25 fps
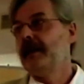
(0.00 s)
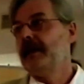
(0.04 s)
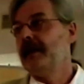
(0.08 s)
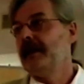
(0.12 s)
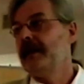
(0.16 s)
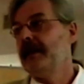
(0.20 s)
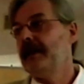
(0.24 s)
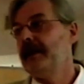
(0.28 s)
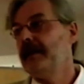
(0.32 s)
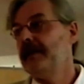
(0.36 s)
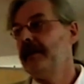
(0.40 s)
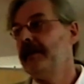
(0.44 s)

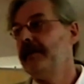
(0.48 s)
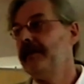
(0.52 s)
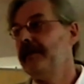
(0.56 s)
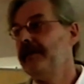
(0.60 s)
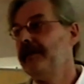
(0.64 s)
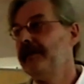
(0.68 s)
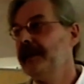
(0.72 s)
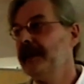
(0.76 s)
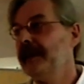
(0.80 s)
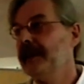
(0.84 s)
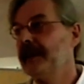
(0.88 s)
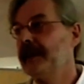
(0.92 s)
Äh,
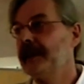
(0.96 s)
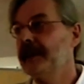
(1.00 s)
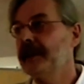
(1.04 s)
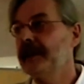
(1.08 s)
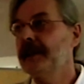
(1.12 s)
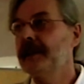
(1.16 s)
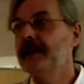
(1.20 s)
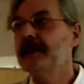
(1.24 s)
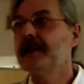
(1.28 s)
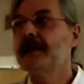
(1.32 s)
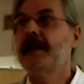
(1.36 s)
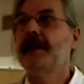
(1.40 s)
wie der
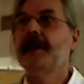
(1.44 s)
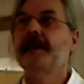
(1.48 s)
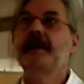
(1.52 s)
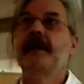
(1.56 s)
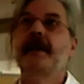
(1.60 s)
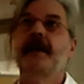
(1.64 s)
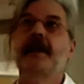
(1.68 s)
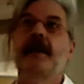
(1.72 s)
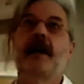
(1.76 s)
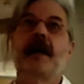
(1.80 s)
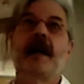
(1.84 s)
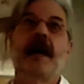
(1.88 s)
Richter
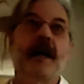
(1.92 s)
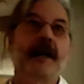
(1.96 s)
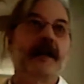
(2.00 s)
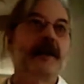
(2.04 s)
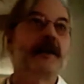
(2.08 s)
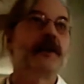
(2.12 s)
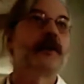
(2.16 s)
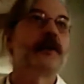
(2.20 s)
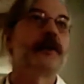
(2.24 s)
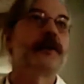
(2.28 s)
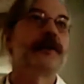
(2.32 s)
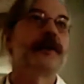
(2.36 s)
seine
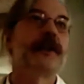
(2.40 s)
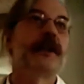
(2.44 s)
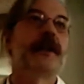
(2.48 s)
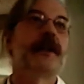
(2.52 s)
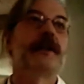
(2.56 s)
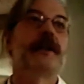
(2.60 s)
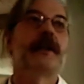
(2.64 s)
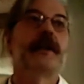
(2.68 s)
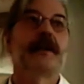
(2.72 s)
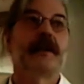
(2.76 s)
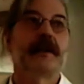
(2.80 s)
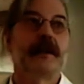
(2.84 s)
Haltung
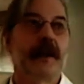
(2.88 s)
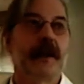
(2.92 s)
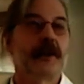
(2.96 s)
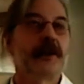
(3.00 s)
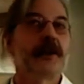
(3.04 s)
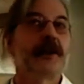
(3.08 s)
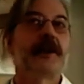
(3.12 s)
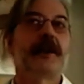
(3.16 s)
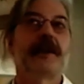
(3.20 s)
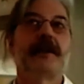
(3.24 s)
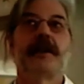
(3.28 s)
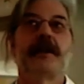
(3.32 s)
verändert,
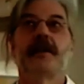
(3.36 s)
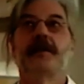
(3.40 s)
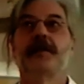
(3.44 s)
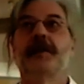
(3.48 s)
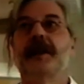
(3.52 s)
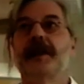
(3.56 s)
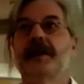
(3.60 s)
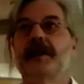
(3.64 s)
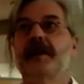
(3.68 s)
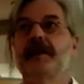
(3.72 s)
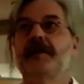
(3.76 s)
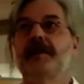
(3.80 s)
dadurch, dass er eine
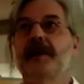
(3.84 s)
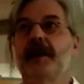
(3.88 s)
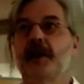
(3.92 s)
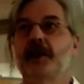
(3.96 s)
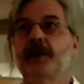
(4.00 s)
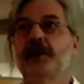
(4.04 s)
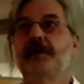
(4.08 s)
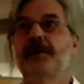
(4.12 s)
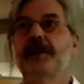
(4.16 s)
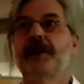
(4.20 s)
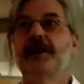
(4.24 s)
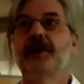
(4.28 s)
mediative
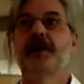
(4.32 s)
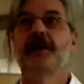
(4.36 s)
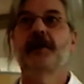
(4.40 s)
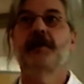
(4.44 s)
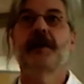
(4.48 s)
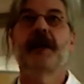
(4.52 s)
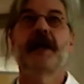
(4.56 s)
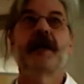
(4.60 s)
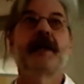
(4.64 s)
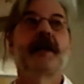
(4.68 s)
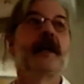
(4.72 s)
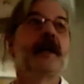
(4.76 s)
Ausbildung
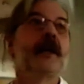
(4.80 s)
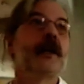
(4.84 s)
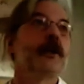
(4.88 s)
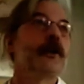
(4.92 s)
macht.